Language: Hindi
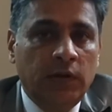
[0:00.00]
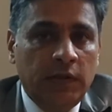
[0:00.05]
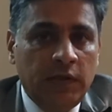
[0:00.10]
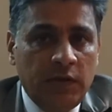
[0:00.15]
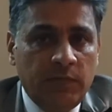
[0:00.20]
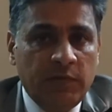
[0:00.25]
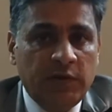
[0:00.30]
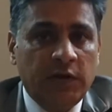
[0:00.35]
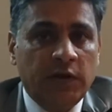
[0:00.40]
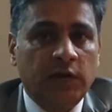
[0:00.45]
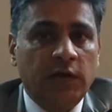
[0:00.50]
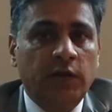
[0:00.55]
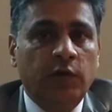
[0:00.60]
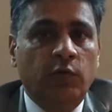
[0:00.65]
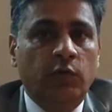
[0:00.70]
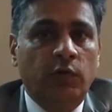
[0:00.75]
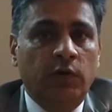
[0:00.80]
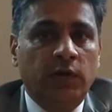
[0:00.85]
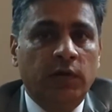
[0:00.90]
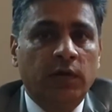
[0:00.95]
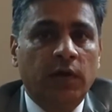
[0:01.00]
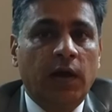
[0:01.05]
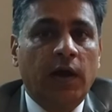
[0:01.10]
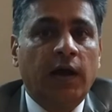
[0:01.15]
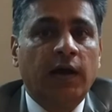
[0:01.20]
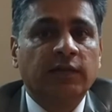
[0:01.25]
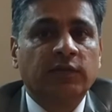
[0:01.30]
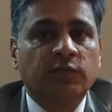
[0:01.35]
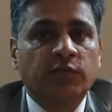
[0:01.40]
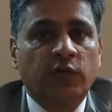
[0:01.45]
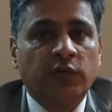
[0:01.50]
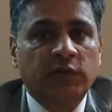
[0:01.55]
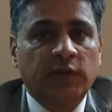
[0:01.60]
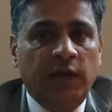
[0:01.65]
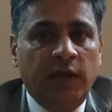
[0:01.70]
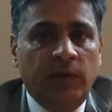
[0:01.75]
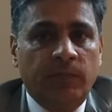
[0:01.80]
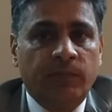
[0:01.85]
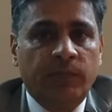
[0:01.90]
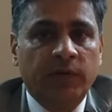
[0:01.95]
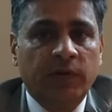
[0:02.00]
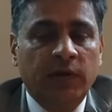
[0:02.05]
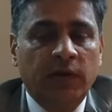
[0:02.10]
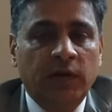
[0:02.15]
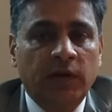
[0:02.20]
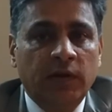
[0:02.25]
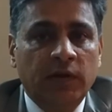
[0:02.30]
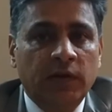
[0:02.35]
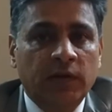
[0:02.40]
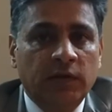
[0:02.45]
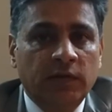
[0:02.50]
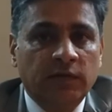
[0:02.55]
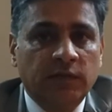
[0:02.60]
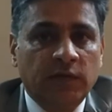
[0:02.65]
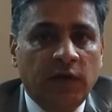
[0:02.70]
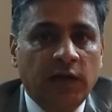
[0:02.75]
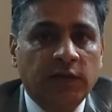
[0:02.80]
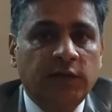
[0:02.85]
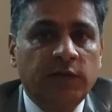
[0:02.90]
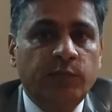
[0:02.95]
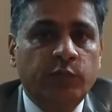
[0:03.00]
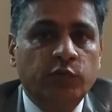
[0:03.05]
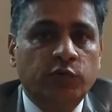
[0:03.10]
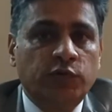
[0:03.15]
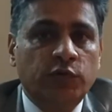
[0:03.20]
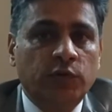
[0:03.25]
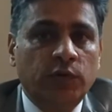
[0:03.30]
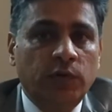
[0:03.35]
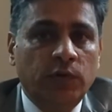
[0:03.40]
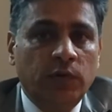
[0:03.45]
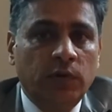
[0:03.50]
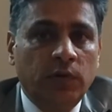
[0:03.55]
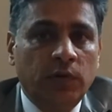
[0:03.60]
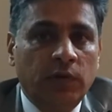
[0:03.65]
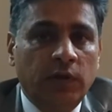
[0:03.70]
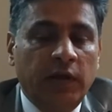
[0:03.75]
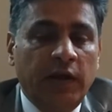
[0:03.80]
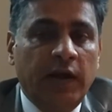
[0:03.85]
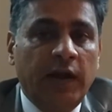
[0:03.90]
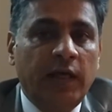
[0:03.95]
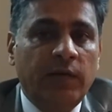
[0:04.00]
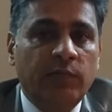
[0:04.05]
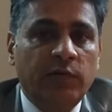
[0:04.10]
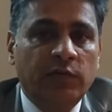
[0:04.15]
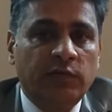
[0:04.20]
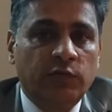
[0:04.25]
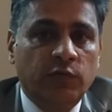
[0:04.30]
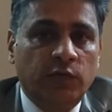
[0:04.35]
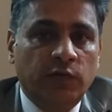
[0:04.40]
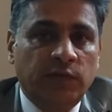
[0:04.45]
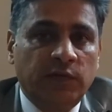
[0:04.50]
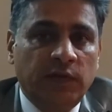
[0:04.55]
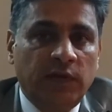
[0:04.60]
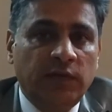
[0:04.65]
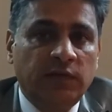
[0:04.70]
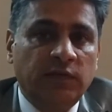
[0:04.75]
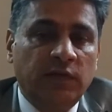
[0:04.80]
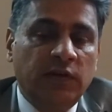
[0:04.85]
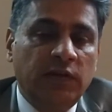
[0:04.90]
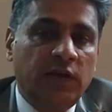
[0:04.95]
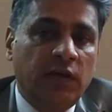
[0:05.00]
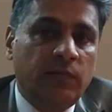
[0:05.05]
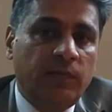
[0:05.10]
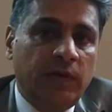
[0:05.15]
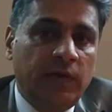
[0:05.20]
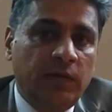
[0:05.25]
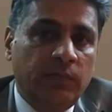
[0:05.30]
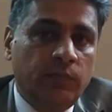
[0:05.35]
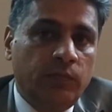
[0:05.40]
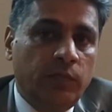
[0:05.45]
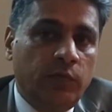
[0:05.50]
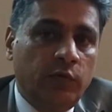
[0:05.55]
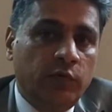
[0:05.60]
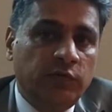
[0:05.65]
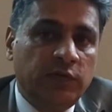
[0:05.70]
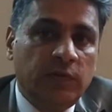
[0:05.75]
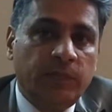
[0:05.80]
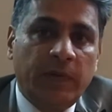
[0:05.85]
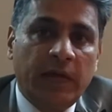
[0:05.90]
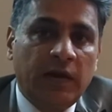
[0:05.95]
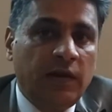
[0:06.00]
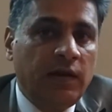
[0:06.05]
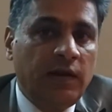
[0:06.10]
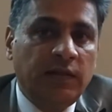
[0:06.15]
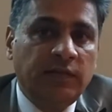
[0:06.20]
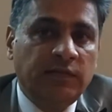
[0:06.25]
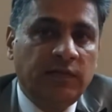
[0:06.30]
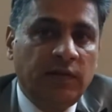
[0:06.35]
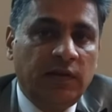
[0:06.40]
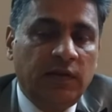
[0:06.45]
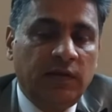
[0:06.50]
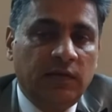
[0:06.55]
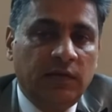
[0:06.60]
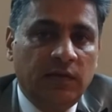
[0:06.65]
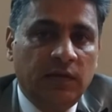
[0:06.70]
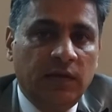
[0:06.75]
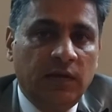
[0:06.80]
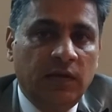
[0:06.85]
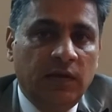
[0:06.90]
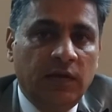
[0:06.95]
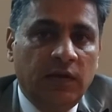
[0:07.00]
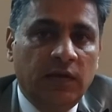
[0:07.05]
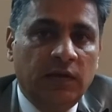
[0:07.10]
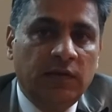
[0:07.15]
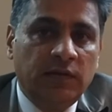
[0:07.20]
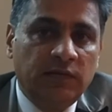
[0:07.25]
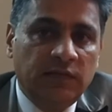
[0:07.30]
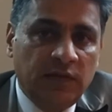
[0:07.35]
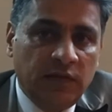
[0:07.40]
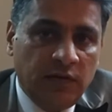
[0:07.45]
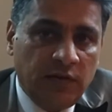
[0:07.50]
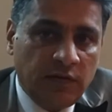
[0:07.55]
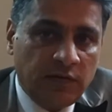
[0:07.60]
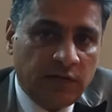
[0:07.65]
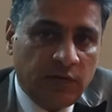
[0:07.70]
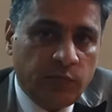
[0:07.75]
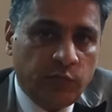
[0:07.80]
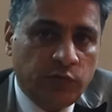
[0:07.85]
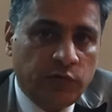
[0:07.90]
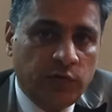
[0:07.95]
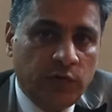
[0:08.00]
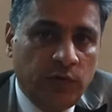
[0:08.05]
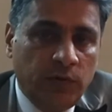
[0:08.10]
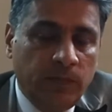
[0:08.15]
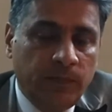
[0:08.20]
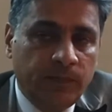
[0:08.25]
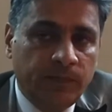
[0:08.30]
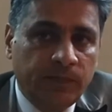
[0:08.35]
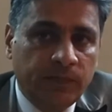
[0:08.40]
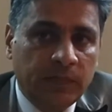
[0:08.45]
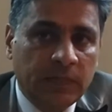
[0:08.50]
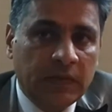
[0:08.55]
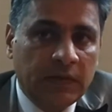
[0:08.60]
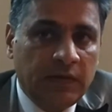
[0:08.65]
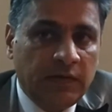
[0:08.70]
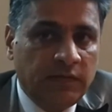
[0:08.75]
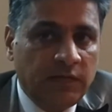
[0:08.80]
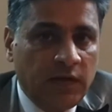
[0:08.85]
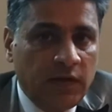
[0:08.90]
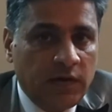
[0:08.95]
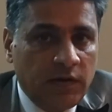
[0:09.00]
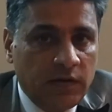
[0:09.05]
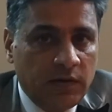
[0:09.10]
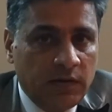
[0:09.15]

इमीडिएटली होल्ड आस्क फॉर द हेल्प साथ ही पूछो रिलायबल सोर्स से सीनियर में पड़ोसी पैरल लाइन से नहीं सीनियर से पूछो कि सर